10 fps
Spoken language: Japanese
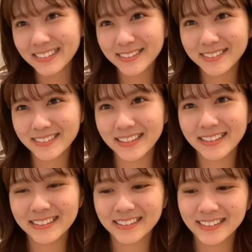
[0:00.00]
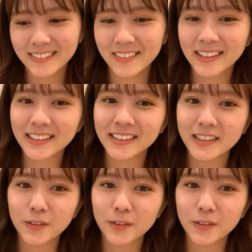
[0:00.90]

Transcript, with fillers: そういうねあったけ